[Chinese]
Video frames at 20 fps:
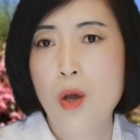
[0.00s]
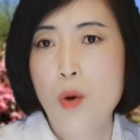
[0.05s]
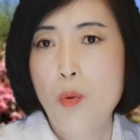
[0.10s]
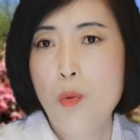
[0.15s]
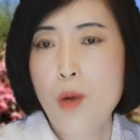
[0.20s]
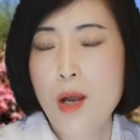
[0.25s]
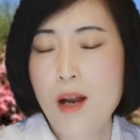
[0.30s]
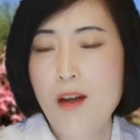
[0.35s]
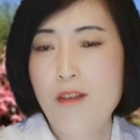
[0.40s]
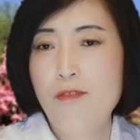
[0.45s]

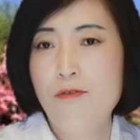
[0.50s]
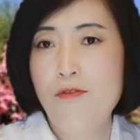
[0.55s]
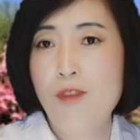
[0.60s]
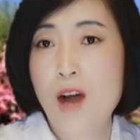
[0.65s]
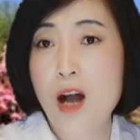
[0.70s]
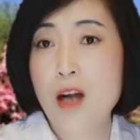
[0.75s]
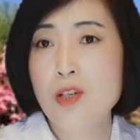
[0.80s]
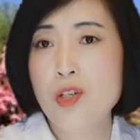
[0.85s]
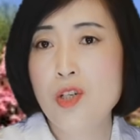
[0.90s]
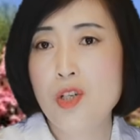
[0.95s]
为了
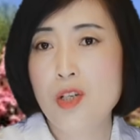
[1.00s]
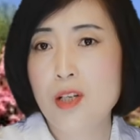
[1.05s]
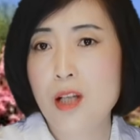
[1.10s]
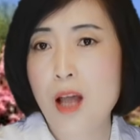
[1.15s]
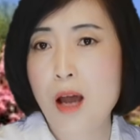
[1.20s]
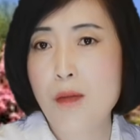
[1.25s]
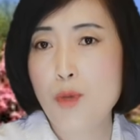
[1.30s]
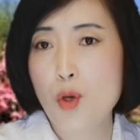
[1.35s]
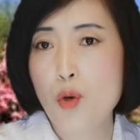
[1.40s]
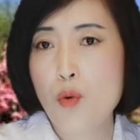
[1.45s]
防止
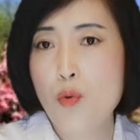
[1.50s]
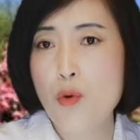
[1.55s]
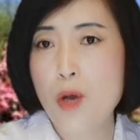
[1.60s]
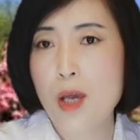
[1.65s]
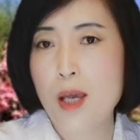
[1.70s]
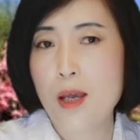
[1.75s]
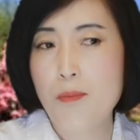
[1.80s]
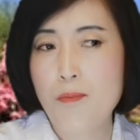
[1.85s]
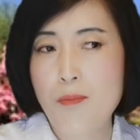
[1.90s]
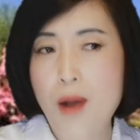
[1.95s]
他们
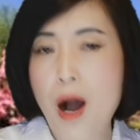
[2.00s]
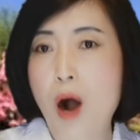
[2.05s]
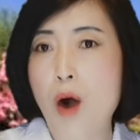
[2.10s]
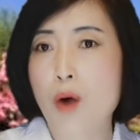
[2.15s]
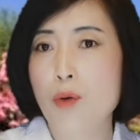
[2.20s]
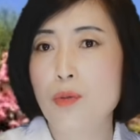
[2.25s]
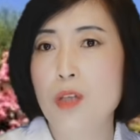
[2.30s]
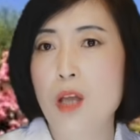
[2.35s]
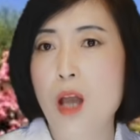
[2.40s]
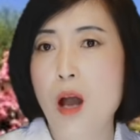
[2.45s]
会
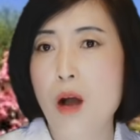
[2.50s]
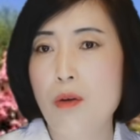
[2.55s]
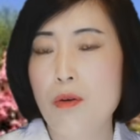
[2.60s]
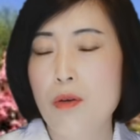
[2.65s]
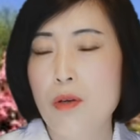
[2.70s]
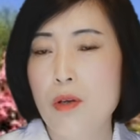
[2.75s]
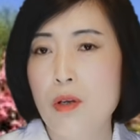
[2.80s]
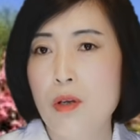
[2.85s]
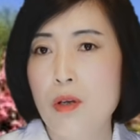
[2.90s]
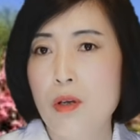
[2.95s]
跑掉。
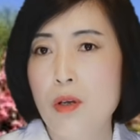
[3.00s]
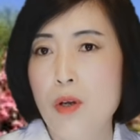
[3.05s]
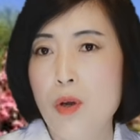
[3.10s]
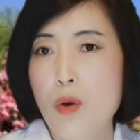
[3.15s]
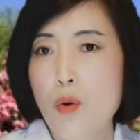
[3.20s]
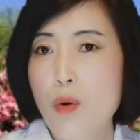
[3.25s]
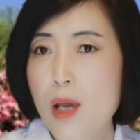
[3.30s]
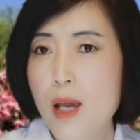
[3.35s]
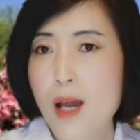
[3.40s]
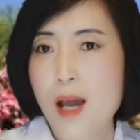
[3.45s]

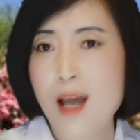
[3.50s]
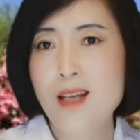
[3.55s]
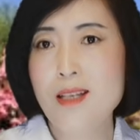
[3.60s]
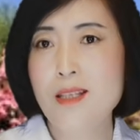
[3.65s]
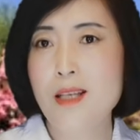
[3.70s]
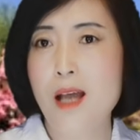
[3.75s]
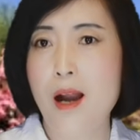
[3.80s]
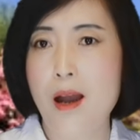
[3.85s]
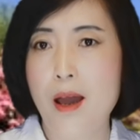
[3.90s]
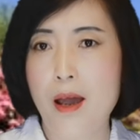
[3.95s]
会黑
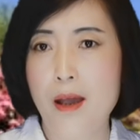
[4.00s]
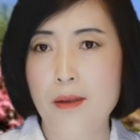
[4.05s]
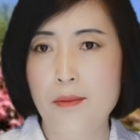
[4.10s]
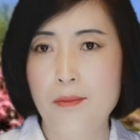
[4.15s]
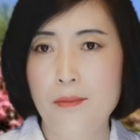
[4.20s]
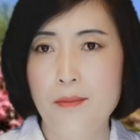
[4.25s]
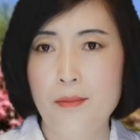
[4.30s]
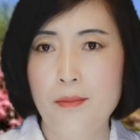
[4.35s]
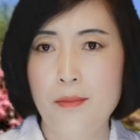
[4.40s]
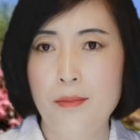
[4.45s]
下来，
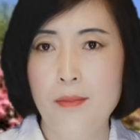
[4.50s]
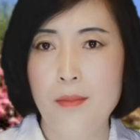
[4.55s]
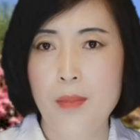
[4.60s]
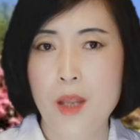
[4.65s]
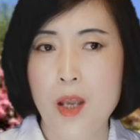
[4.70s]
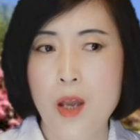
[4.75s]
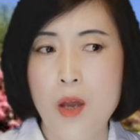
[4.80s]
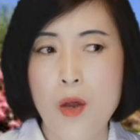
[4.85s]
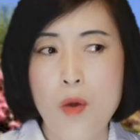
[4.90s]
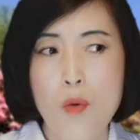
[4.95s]

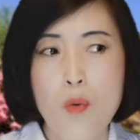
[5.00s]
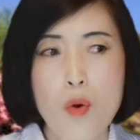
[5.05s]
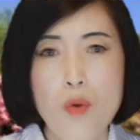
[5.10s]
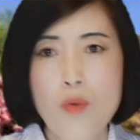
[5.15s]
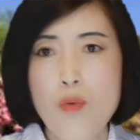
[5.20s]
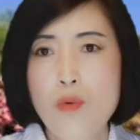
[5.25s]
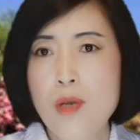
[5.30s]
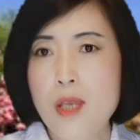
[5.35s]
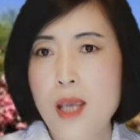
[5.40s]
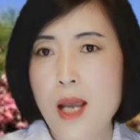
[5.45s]
我
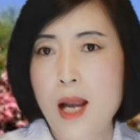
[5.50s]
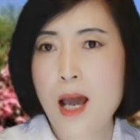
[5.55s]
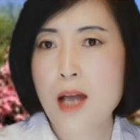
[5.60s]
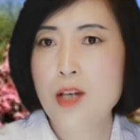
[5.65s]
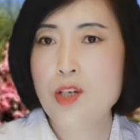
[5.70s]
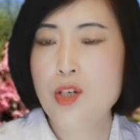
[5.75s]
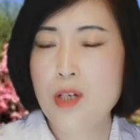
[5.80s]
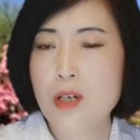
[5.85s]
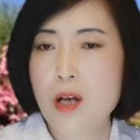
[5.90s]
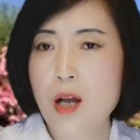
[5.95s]
雇你
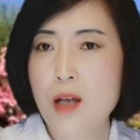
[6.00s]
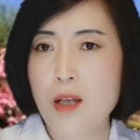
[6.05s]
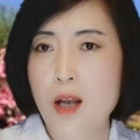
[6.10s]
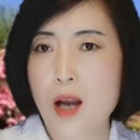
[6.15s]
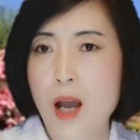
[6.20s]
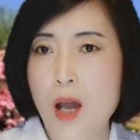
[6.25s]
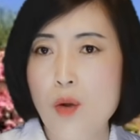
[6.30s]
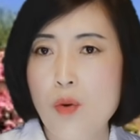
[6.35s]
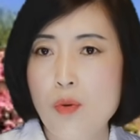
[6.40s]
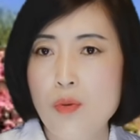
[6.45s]
来是让你
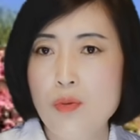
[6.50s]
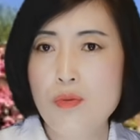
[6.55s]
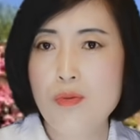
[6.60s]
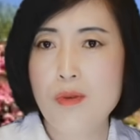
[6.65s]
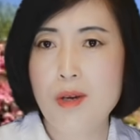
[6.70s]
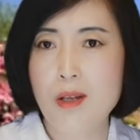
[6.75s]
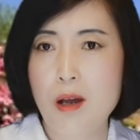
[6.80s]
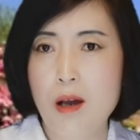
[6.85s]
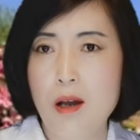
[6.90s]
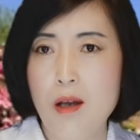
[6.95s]
来工
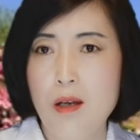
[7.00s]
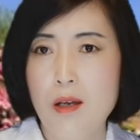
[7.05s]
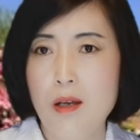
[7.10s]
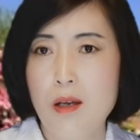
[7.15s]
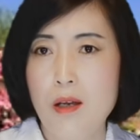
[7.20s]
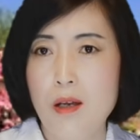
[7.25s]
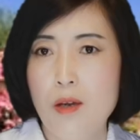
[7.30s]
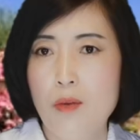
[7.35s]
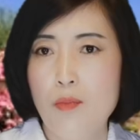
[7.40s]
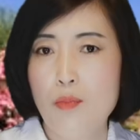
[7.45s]
作的，
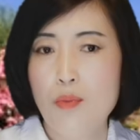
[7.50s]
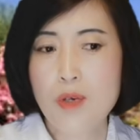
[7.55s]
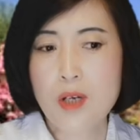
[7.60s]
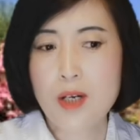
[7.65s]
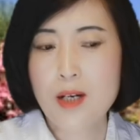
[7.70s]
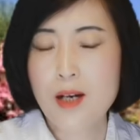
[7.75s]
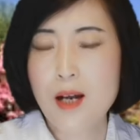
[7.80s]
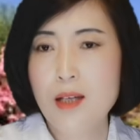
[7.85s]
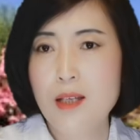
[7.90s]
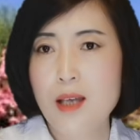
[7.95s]
不
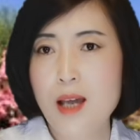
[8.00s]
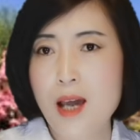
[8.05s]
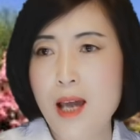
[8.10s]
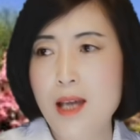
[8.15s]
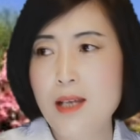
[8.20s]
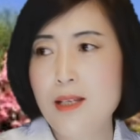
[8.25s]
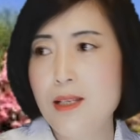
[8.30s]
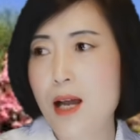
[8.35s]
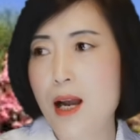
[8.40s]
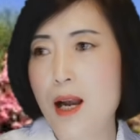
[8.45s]
是让你
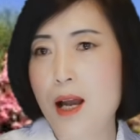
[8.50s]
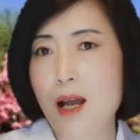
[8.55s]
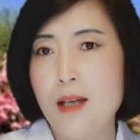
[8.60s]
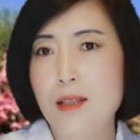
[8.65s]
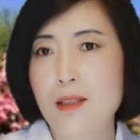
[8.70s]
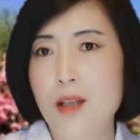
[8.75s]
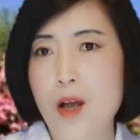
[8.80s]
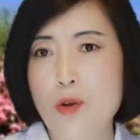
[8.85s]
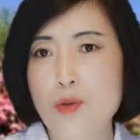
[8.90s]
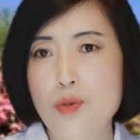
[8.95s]
黑下来，
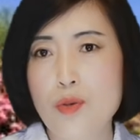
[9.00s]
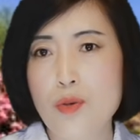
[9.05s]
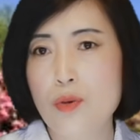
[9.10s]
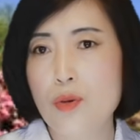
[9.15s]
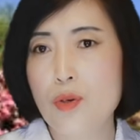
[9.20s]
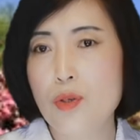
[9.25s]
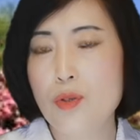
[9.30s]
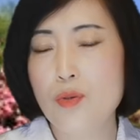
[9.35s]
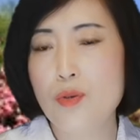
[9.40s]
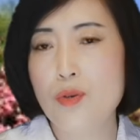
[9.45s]
到时
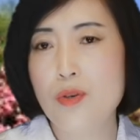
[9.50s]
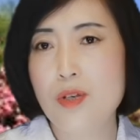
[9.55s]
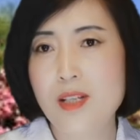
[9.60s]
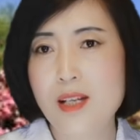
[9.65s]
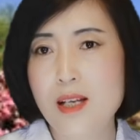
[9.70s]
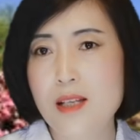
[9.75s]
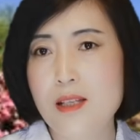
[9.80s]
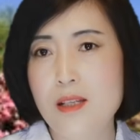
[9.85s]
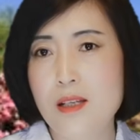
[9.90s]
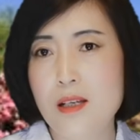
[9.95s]
候去
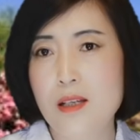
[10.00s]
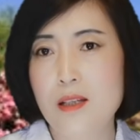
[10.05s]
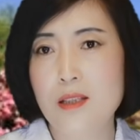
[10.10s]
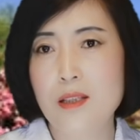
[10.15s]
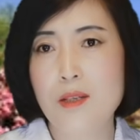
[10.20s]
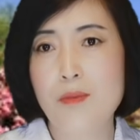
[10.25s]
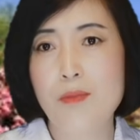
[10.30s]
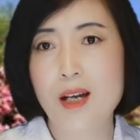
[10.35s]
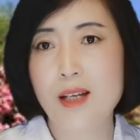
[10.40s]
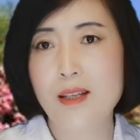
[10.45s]
申请
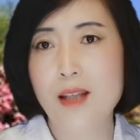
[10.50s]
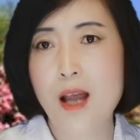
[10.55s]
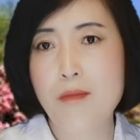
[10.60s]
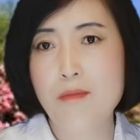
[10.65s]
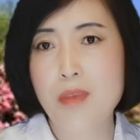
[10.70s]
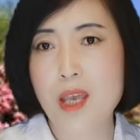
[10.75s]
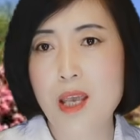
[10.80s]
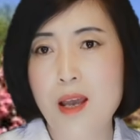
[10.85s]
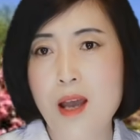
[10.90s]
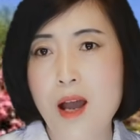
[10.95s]
什么难
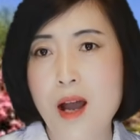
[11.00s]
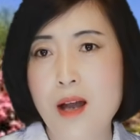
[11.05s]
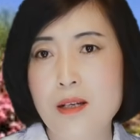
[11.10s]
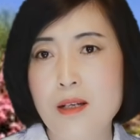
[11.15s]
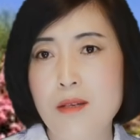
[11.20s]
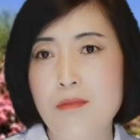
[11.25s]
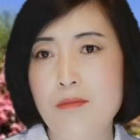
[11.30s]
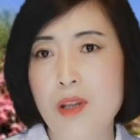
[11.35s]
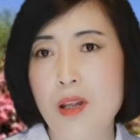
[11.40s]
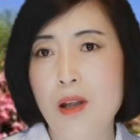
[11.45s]
民啊
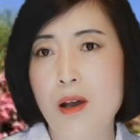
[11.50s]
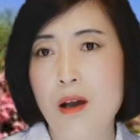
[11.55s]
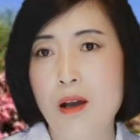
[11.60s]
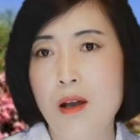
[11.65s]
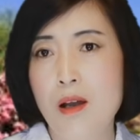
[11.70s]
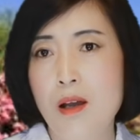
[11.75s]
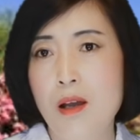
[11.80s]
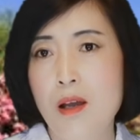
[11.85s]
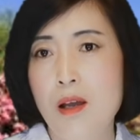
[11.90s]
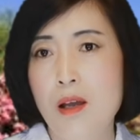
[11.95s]
什么的，
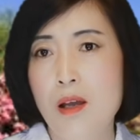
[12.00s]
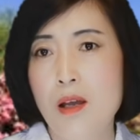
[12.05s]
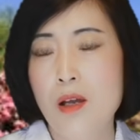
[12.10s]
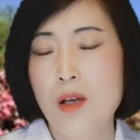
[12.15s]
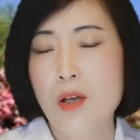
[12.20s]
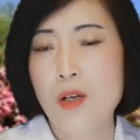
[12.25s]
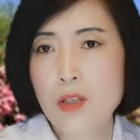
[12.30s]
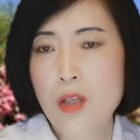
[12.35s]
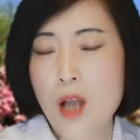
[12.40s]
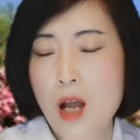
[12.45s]

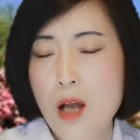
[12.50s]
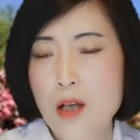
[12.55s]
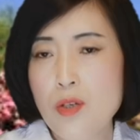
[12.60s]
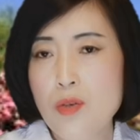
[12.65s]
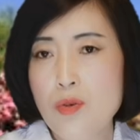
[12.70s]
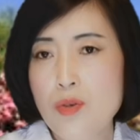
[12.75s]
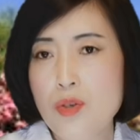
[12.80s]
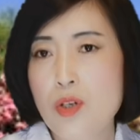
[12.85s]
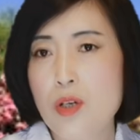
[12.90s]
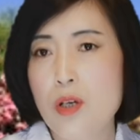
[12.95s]
他
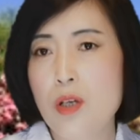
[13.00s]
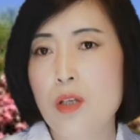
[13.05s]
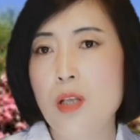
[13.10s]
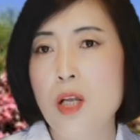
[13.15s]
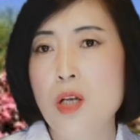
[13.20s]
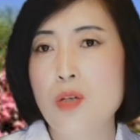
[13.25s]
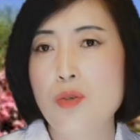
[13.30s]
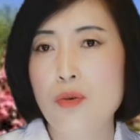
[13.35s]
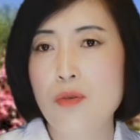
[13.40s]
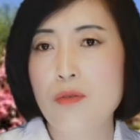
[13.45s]
就是
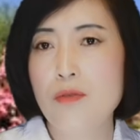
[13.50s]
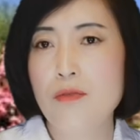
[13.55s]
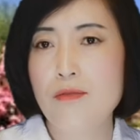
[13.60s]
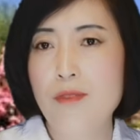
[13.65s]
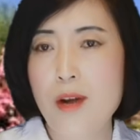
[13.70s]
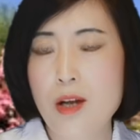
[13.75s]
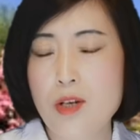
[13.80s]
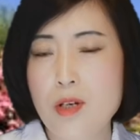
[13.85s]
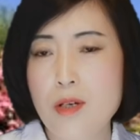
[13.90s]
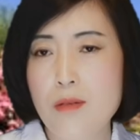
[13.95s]
那种
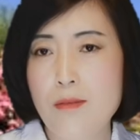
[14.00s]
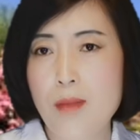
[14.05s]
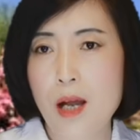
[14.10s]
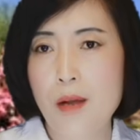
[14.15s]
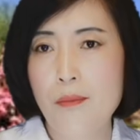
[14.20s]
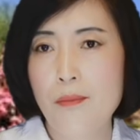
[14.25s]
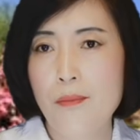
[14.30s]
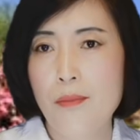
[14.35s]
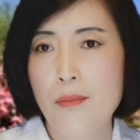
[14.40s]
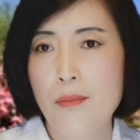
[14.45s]
方式嘛。